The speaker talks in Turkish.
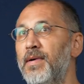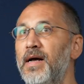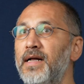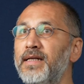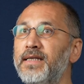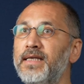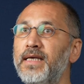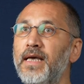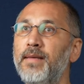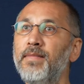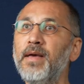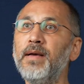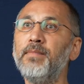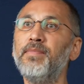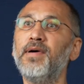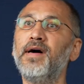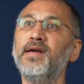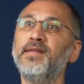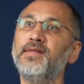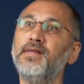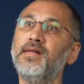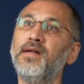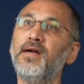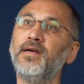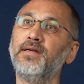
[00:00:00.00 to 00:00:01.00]
Belki Emek
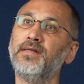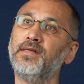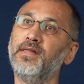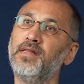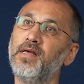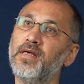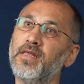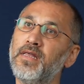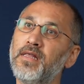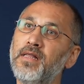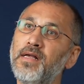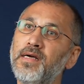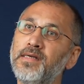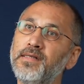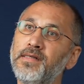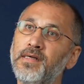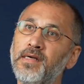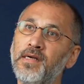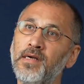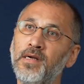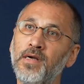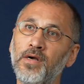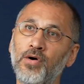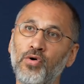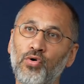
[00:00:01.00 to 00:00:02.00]
Partili arkadaşlar
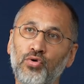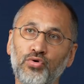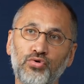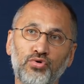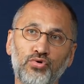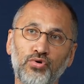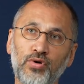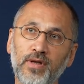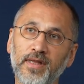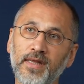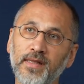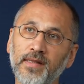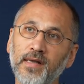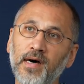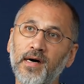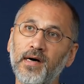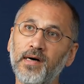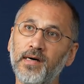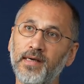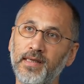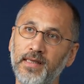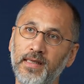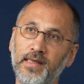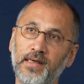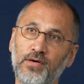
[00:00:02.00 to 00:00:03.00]
o süreci
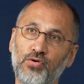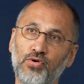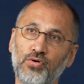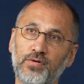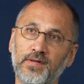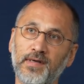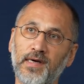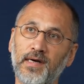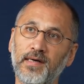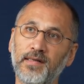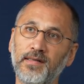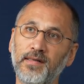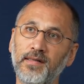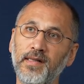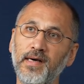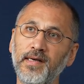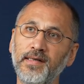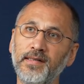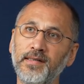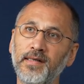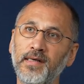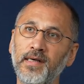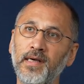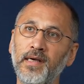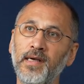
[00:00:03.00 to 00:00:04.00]
daha iyi
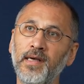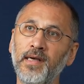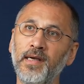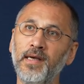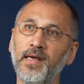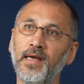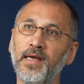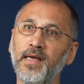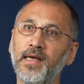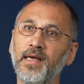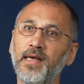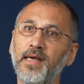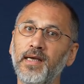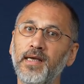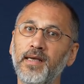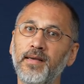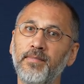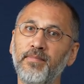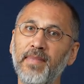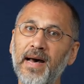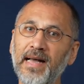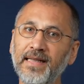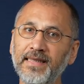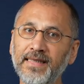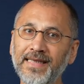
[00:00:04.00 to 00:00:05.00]
kotardılar. E,
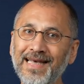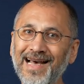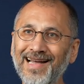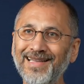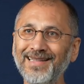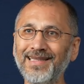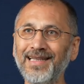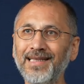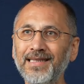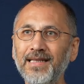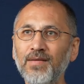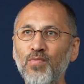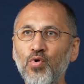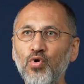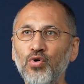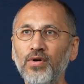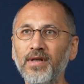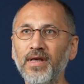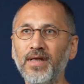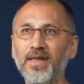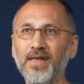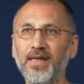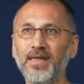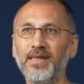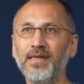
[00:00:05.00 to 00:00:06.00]
ben kendi adamı onu
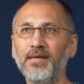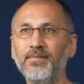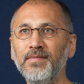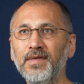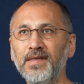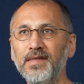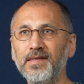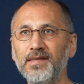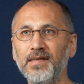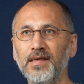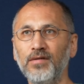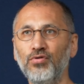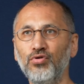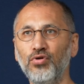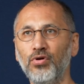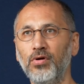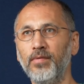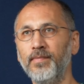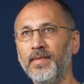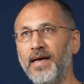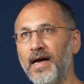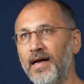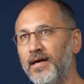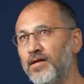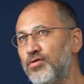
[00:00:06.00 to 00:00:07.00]
yaşadığımı
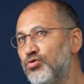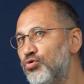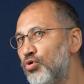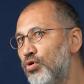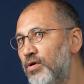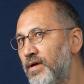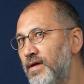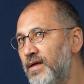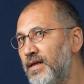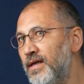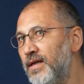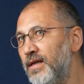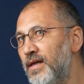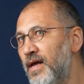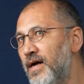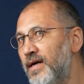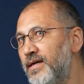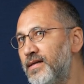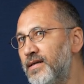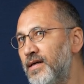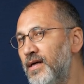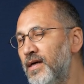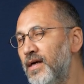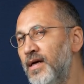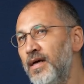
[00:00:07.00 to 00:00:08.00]
hissediyorum. Yani
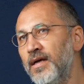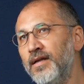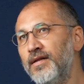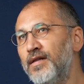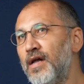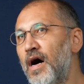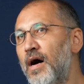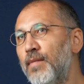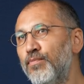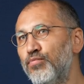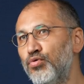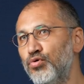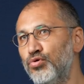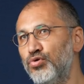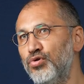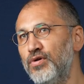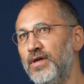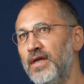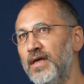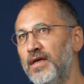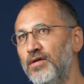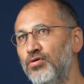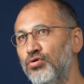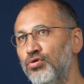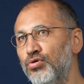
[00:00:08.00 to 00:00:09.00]
sonrakiler ne yapıyordu,
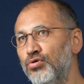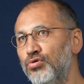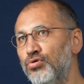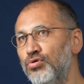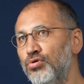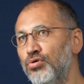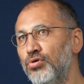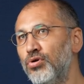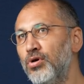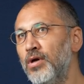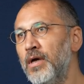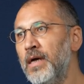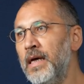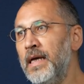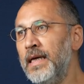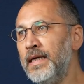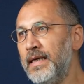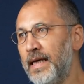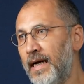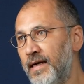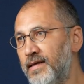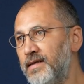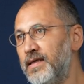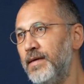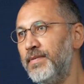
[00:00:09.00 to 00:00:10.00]
ne ediyordu.
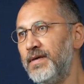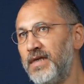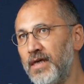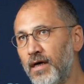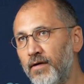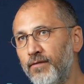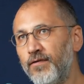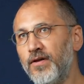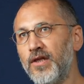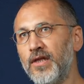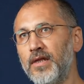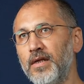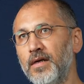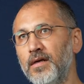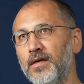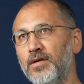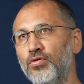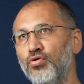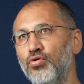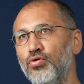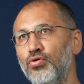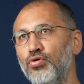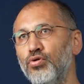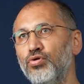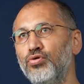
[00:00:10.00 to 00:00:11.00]
Yani tabii ki afişlerini
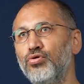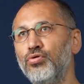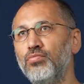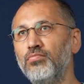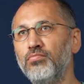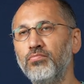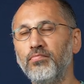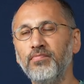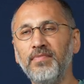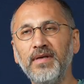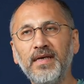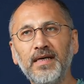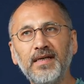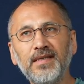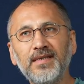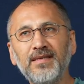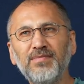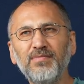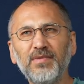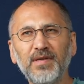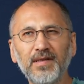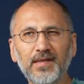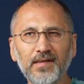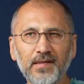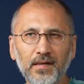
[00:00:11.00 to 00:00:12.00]
görüyordum, bir
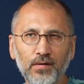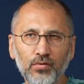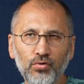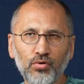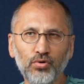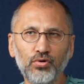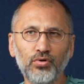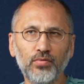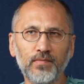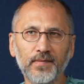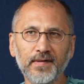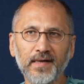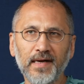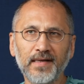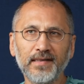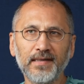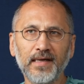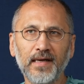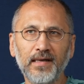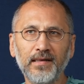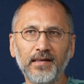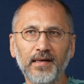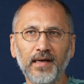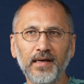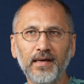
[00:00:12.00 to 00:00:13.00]
kısmını tanıyordum
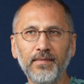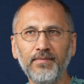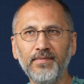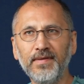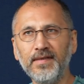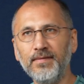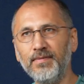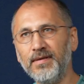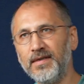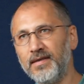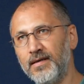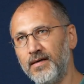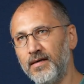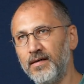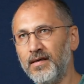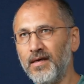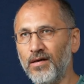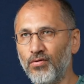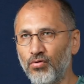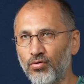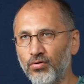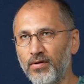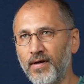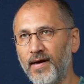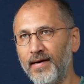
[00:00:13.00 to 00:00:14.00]
zaten. Hani biz bitirirken
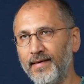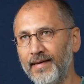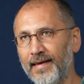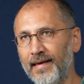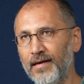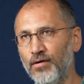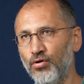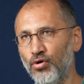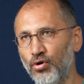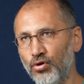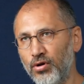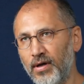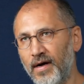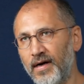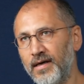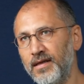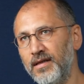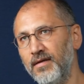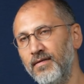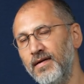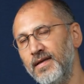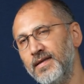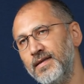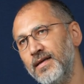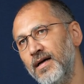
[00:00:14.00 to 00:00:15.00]
onlar
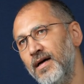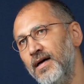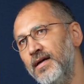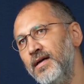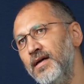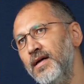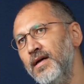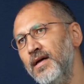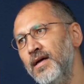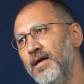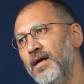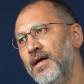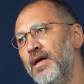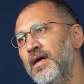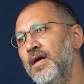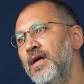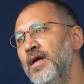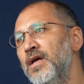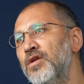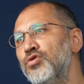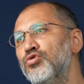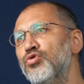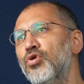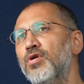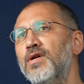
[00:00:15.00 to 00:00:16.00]
geliyorlardı vesaire.
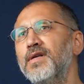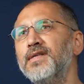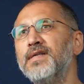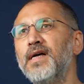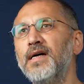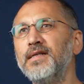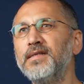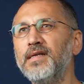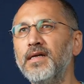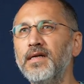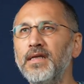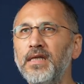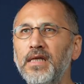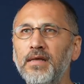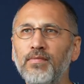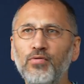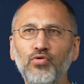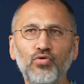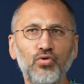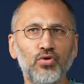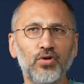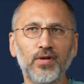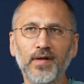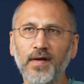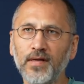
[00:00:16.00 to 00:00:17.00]
Sonra zaten
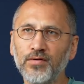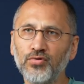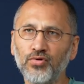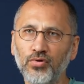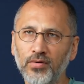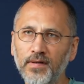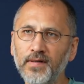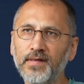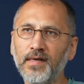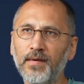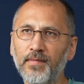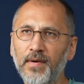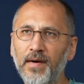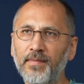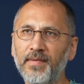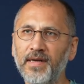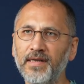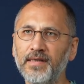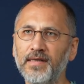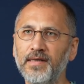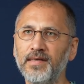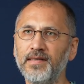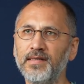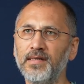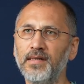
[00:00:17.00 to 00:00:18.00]
2003'ten sonra tamamen
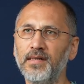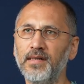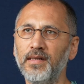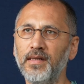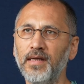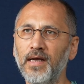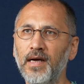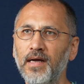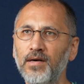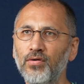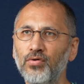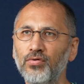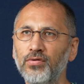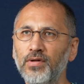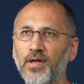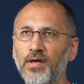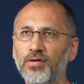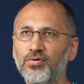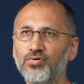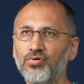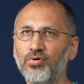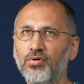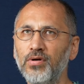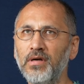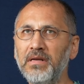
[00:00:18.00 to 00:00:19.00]
kesildi. Yani ondan
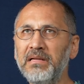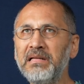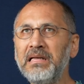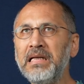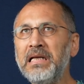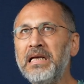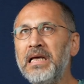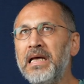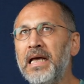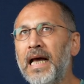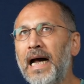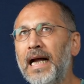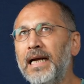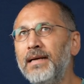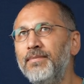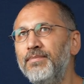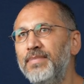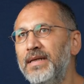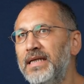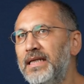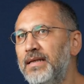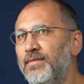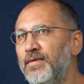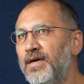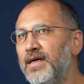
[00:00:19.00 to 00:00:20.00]
sonra hani
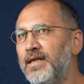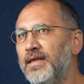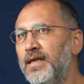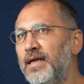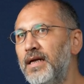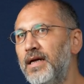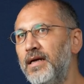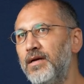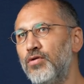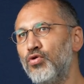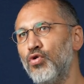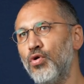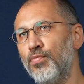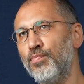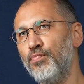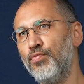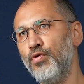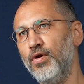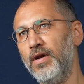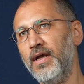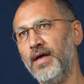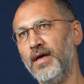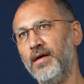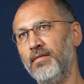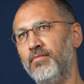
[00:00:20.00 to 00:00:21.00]
bildiğim kadarıyla hani çok
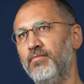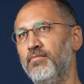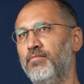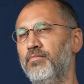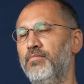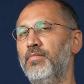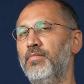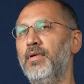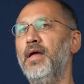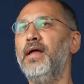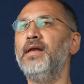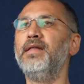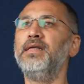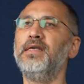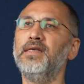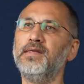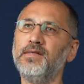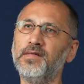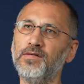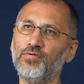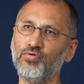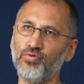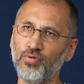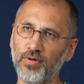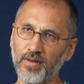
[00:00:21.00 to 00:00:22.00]
böyle yani
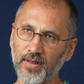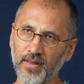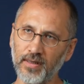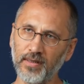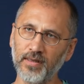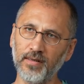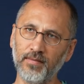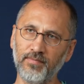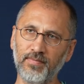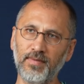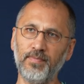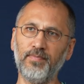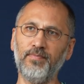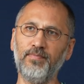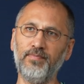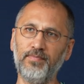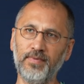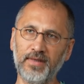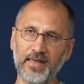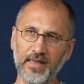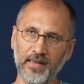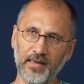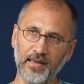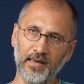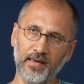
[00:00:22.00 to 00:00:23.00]
gezi sürecini bir
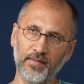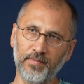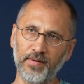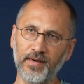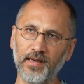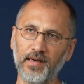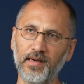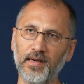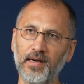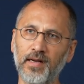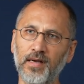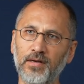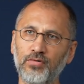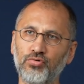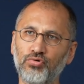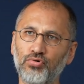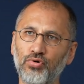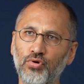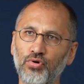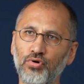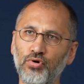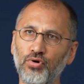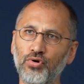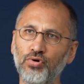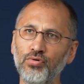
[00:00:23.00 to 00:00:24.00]
kenara bırakarak
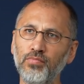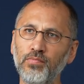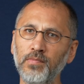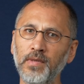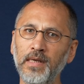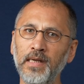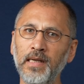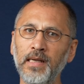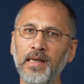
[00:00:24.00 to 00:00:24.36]
söylüyorum.